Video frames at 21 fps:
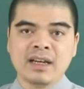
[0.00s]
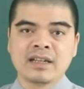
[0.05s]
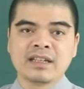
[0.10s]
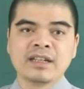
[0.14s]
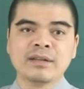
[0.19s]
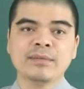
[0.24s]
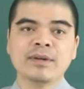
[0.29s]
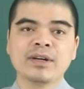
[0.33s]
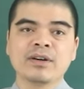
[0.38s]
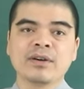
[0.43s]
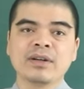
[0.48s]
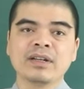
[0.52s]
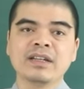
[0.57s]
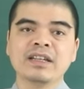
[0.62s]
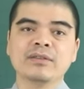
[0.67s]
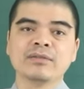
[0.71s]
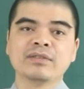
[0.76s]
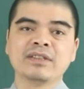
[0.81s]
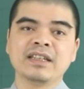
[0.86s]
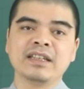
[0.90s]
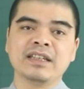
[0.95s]
nếu mà có
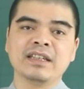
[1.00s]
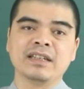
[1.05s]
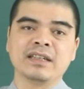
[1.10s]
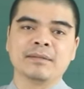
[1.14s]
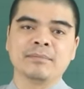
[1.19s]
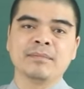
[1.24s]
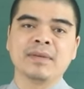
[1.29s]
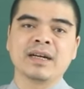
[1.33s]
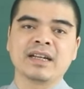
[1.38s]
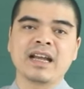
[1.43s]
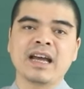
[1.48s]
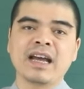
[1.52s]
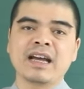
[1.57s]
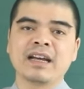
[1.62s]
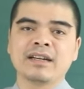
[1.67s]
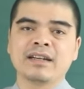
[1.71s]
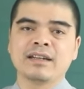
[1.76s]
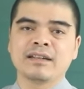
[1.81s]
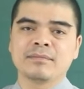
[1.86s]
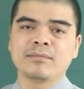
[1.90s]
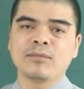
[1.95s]
điều gì mà
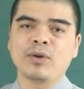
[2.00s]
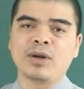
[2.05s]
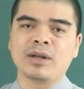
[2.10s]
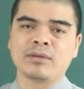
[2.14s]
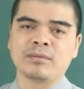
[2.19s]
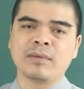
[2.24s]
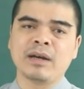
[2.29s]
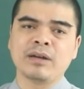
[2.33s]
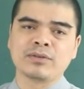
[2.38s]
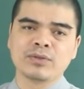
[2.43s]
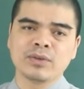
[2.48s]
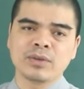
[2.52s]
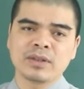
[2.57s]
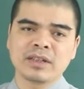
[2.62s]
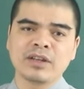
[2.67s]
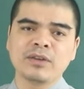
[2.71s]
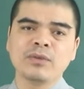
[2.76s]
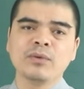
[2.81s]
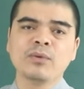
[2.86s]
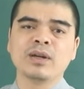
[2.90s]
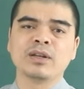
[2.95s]
đang bảo bảo rút
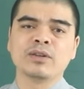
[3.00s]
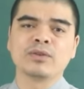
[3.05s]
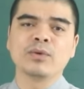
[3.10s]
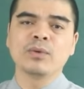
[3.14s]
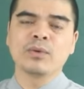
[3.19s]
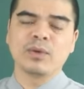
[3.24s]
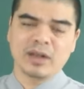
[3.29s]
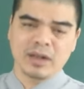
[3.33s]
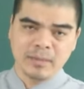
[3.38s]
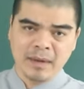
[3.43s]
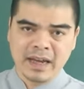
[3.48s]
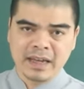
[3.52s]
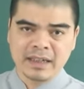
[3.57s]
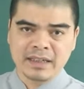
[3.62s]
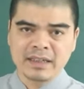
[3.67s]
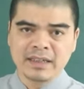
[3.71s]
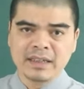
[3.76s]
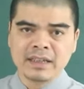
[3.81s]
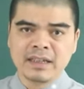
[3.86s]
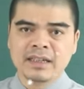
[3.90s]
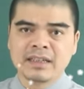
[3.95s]
cái nguồn thu của các bạn
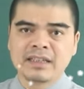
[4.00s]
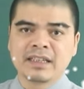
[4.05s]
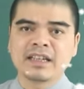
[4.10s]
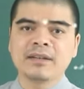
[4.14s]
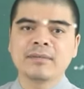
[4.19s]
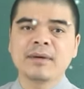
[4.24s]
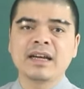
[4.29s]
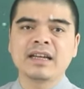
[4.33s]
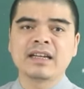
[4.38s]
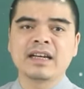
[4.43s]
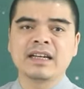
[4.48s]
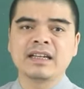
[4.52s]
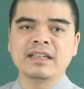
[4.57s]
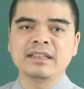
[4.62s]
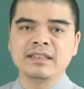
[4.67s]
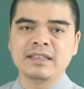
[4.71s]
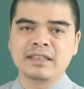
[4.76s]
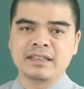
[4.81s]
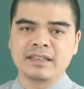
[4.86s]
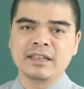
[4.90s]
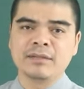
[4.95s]
ấy thì các bạn hãy
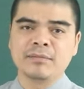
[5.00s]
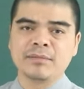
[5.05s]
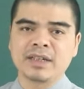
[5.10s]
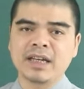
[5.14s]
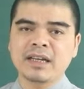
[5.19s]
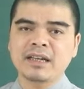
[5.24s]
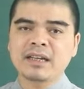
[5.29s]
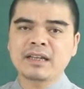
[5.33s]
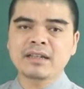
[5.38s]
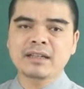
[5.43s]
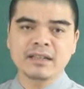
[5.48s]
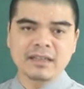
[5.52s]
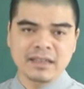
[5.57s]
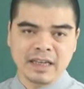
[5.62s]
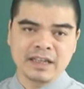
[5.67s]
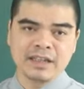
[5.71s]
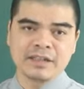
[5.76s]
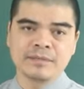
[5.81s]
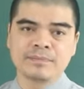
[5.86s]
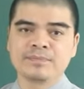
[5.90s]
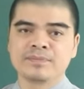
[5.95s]
gì tìm cách cắt đứt
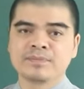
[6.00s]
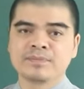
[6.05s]
ngay